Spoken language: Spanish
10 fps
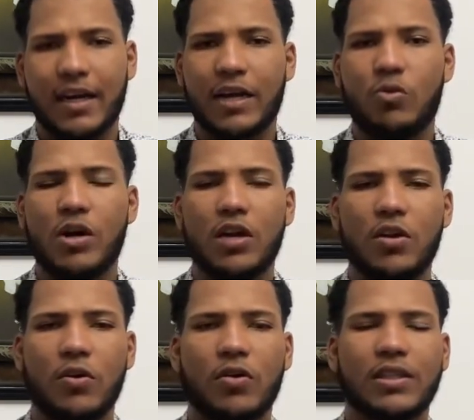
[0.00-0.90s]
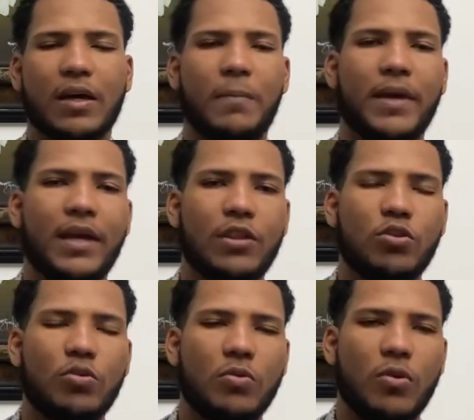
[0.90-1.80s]
Recuerdo que también
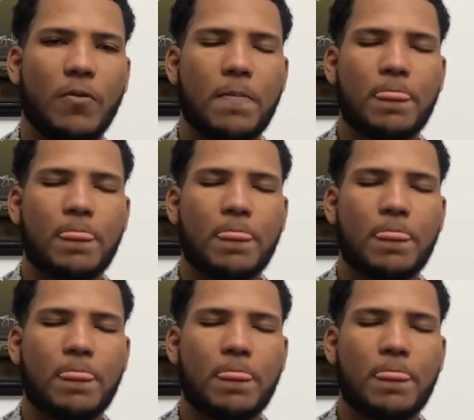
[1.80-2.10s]
estuvo